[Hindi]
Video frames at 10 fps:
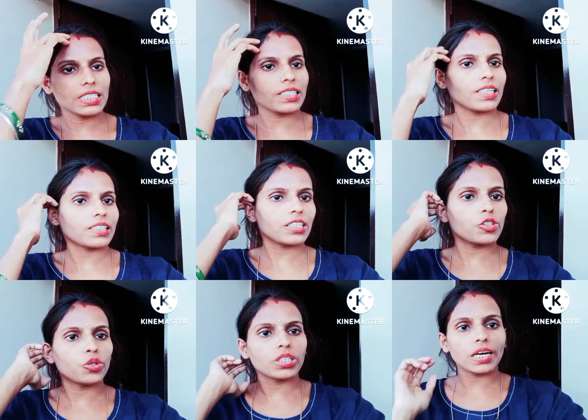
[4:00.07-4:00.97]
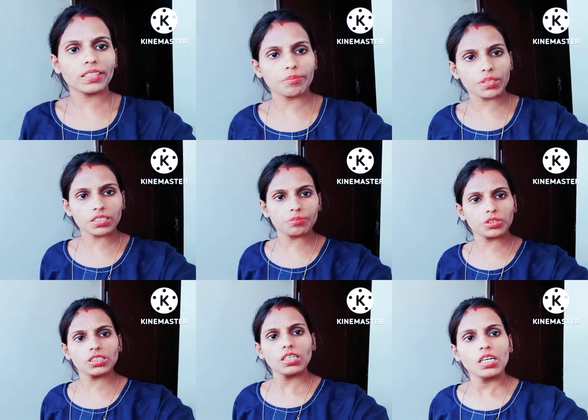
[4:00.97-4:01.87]
कैसे रखे धो धा के अपना
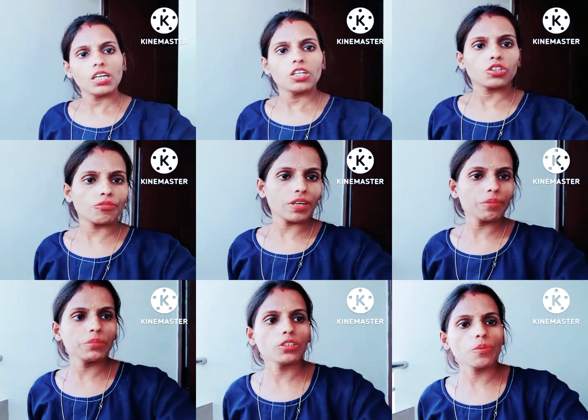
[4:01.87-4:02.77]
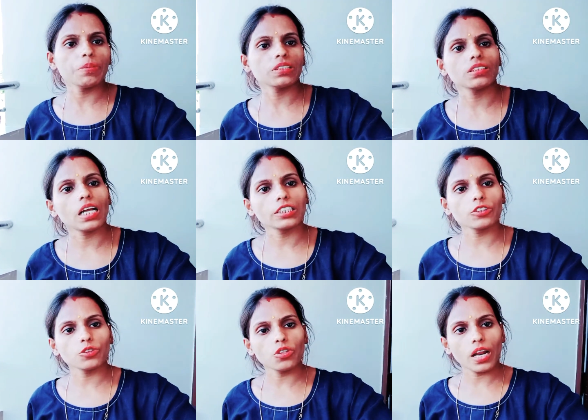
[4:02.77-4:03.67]
सब्जी तो फ्रेंड वीडियो पसंद
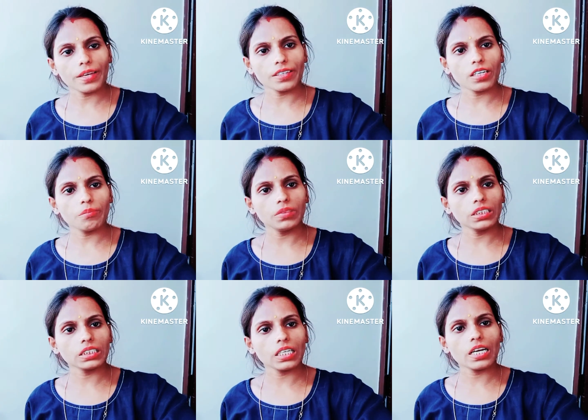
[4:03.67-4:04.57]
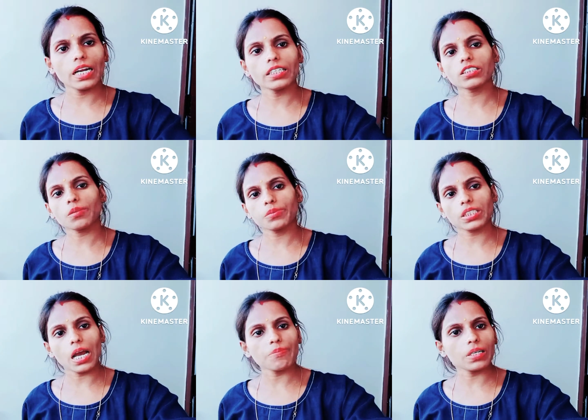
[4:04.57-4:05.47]
आती हो तो लाइक कमेंट शेयर एंड
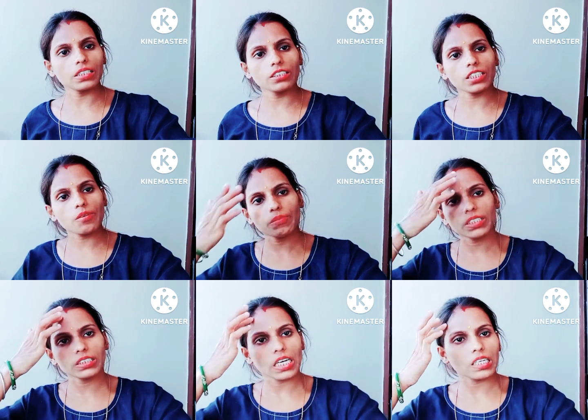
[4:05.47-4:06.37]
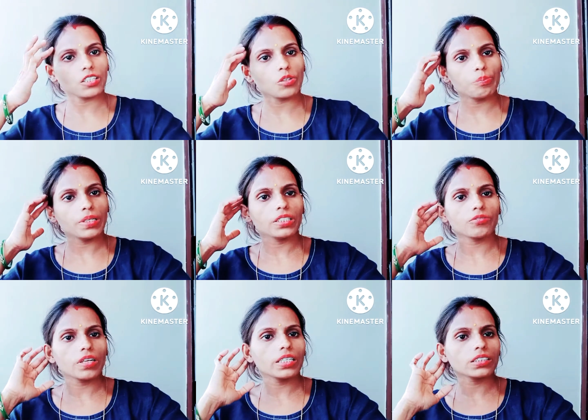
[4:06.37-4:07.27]
सब्सक्राइब कर दीजिएगा मेरे चैनल को
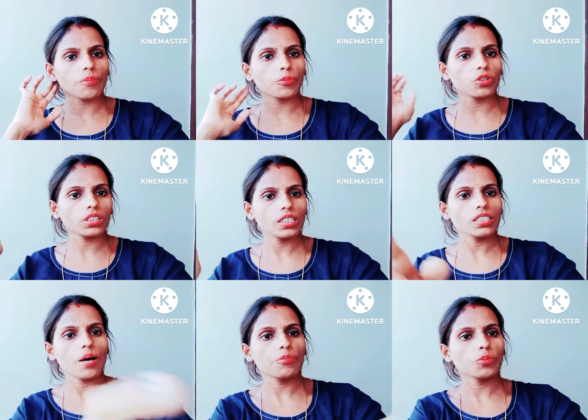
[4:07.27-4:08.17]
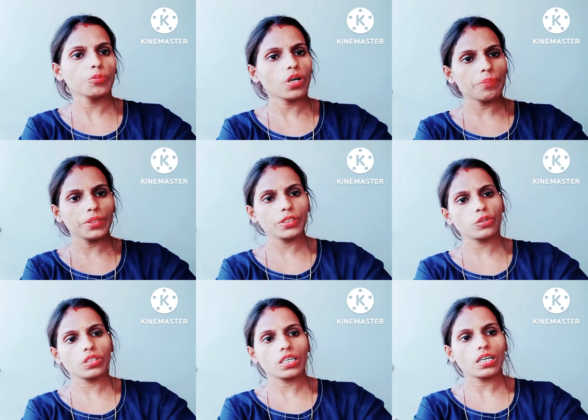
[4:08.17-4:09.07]
प्लीज़ फ्रेंड सपोर्ट करिए आप लोग पूरा
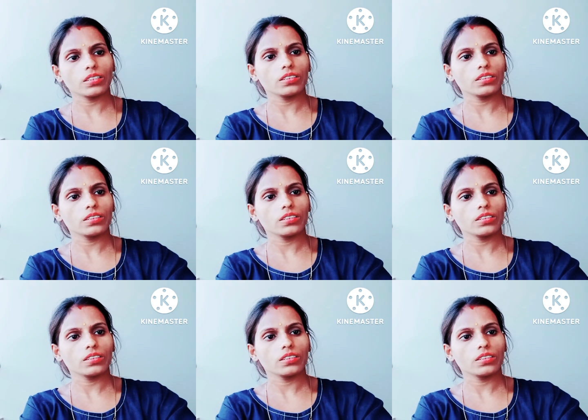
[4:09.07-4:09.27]
वीडियो देखा